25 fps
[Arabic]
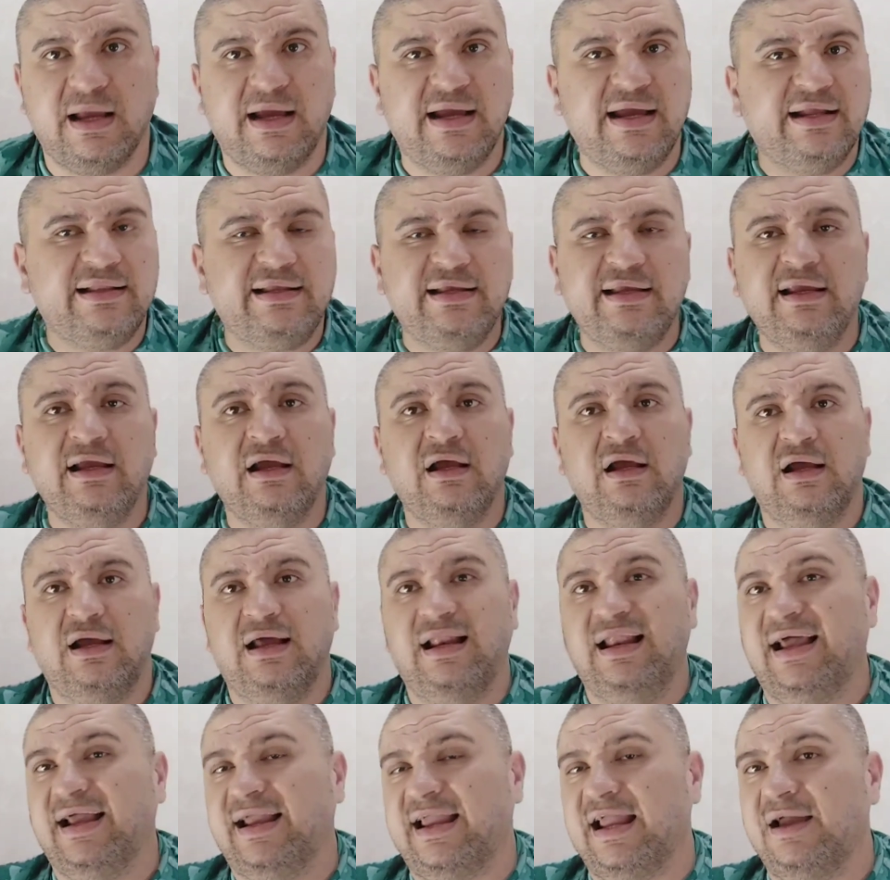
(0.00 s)
هي دي
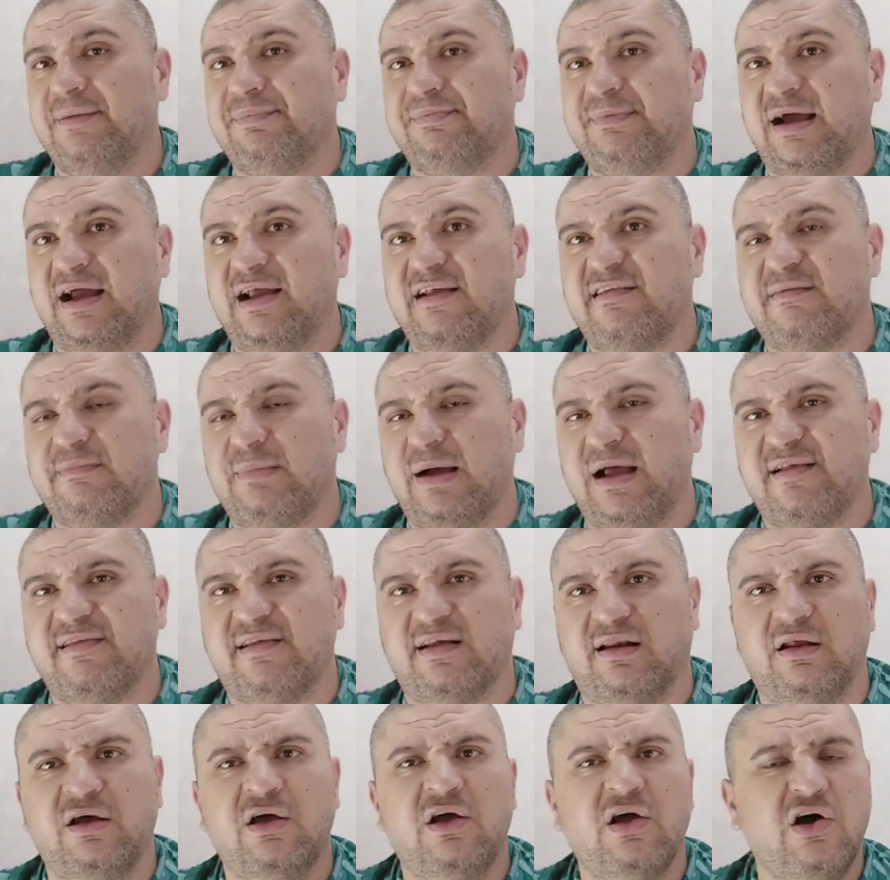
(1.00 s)
الحكايه بتاع هيثم
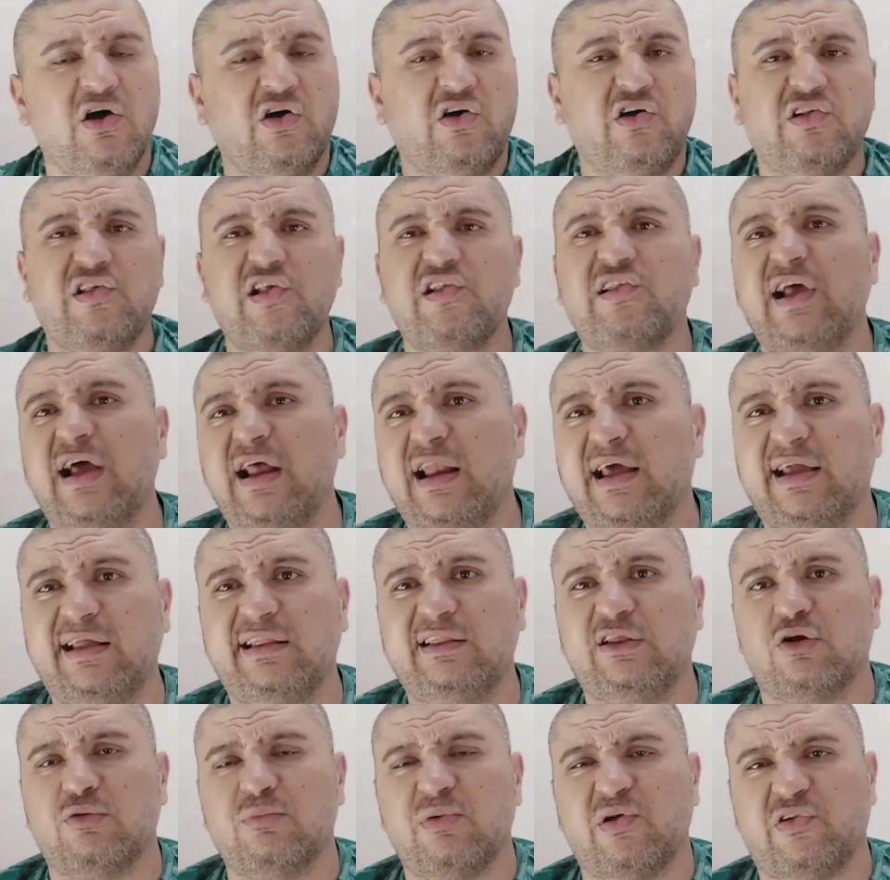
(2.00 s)
حسن القصه سهله
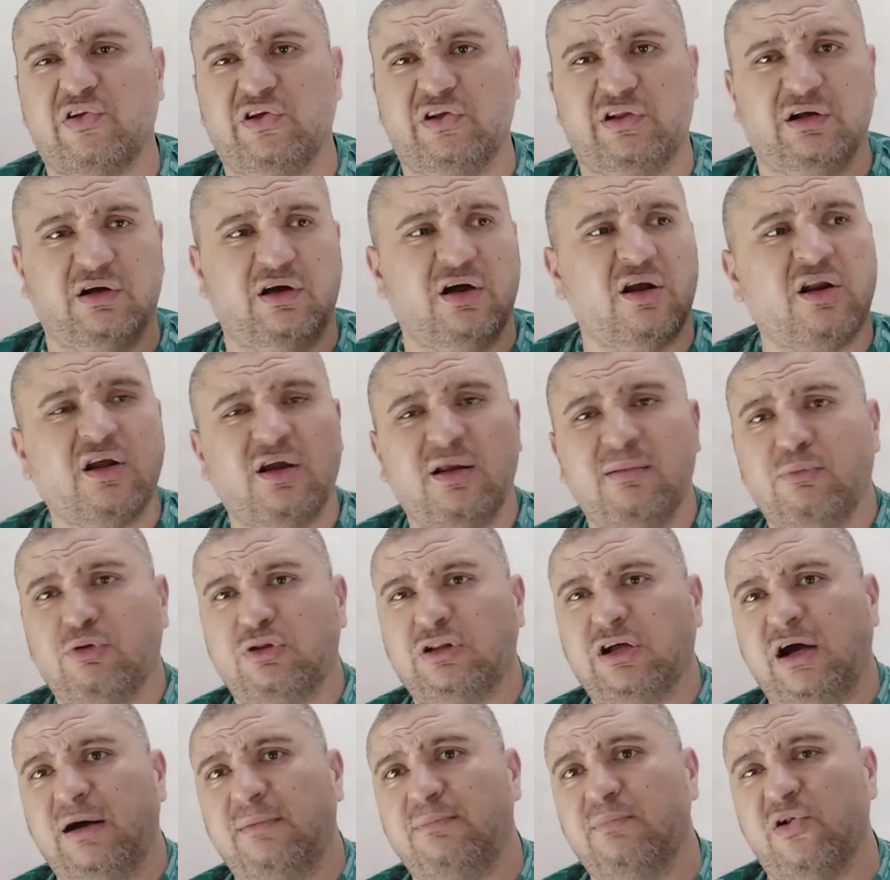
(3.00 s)
جدا وبسيطه الراجل
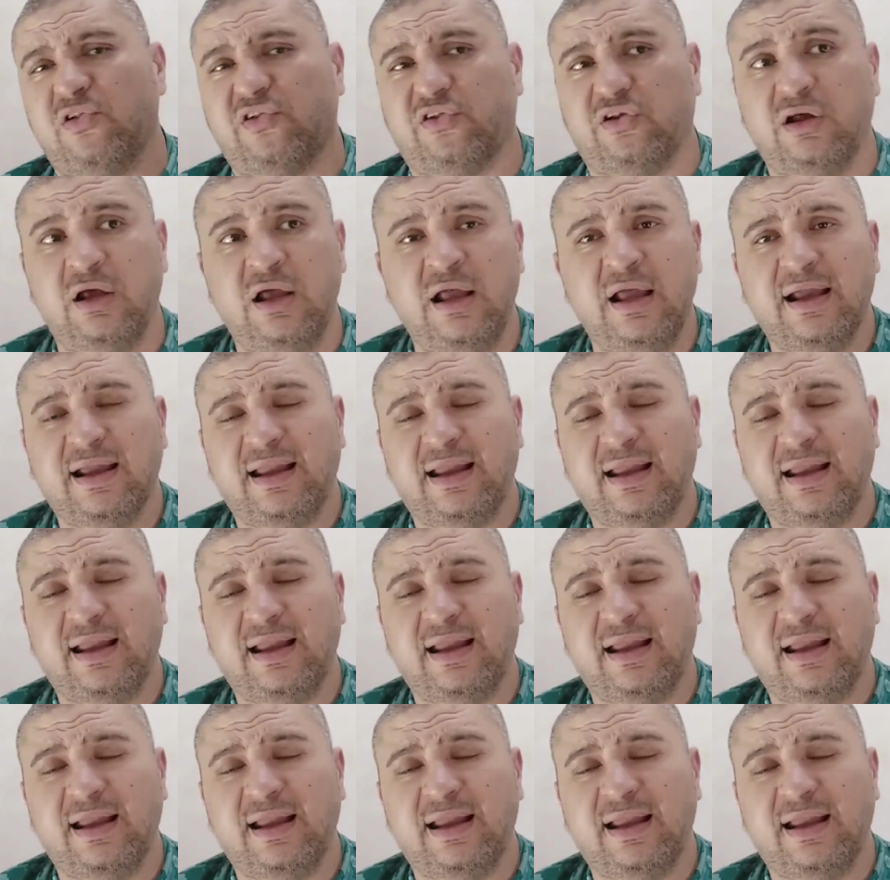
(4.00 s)
منتخب مصر